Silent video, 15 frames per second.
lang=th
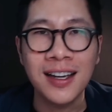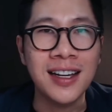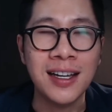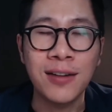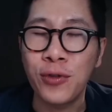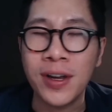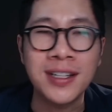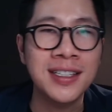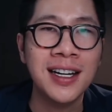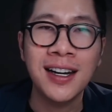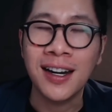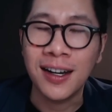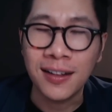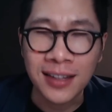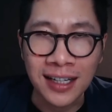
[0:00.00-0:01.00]
อินฟลูเอนเซอ
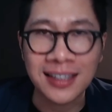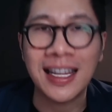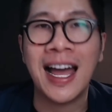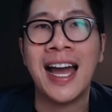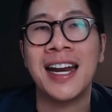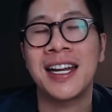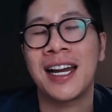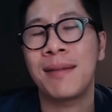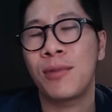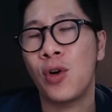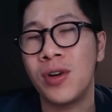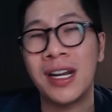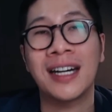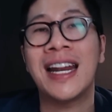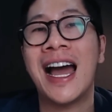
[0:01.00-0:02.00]
ร์ต่างๆนะครับ คน
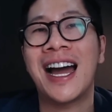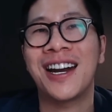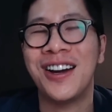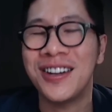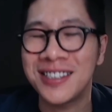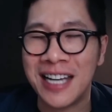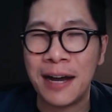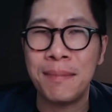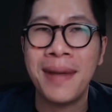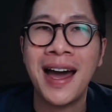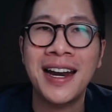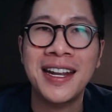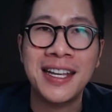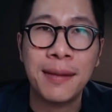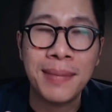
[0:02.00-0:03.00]
ดังๆเนาะสามารถ
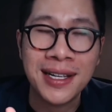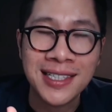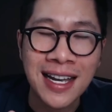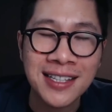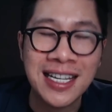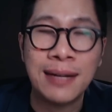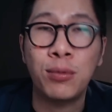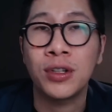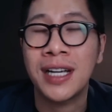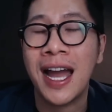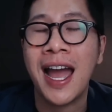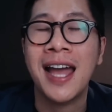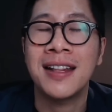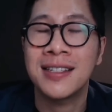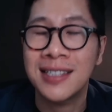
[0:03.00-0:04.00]
ที่จะมาสร้างสารรค์ผลงา
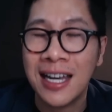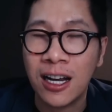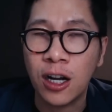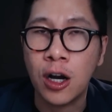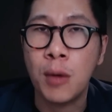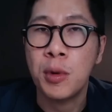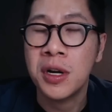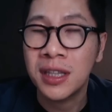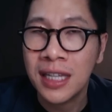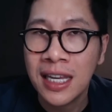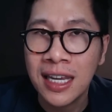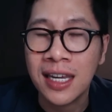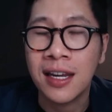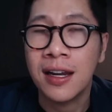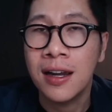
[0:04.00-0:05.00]
นสร้างคอมนิตี้